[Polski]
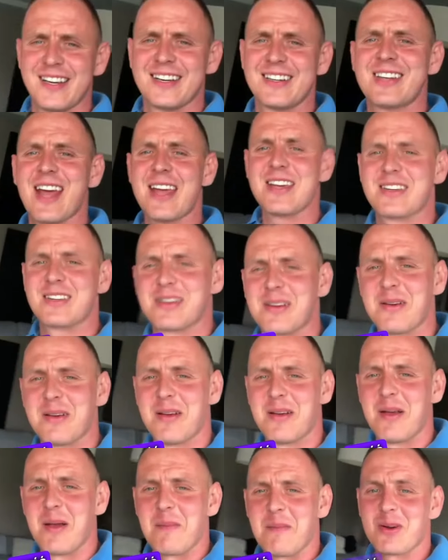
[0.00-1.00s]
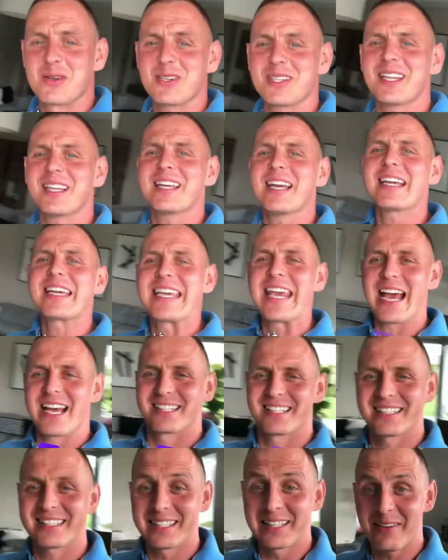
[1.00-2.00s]
Cześć! Może tak jak ja,
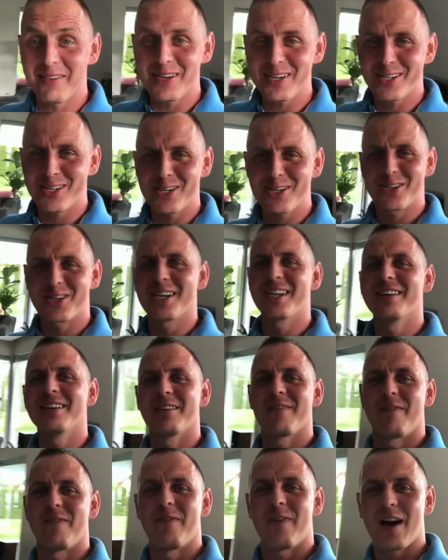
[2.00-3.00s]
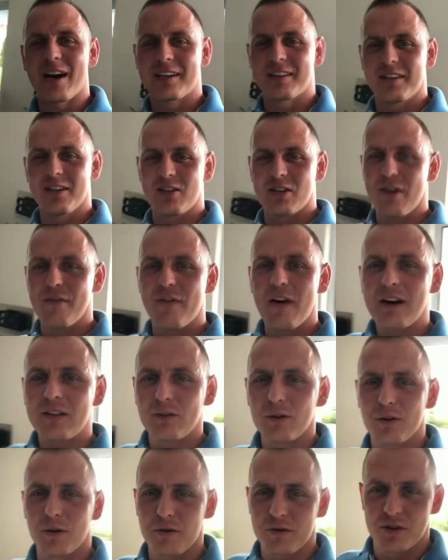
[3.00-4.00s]
zastanawiasz się, czy faktycznie
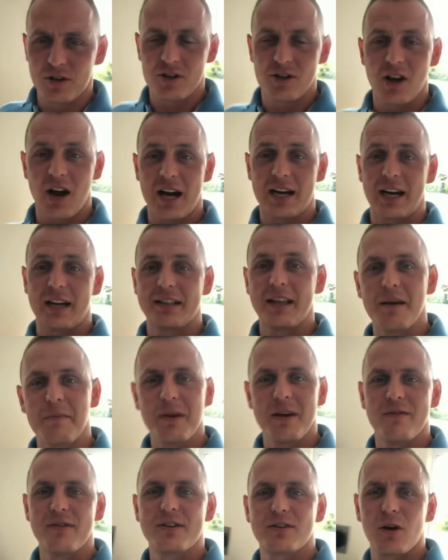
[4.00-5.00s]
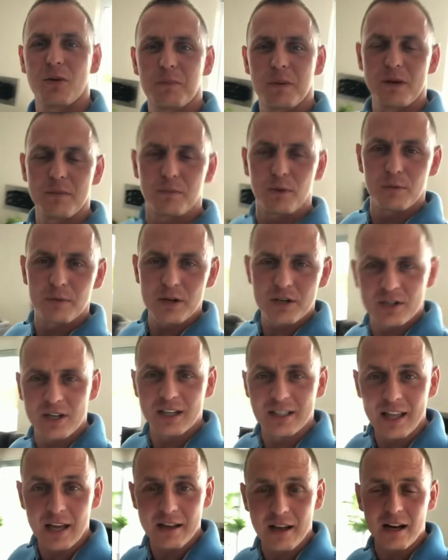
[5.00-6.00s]
warto dołączyć do Akademii Wystąpień Publicznych
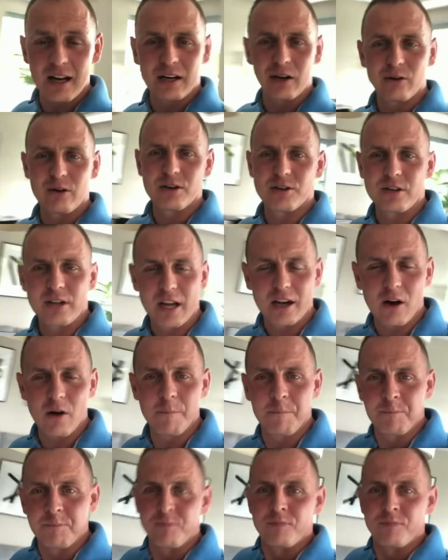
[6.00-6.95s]
Daniela Koniecznego?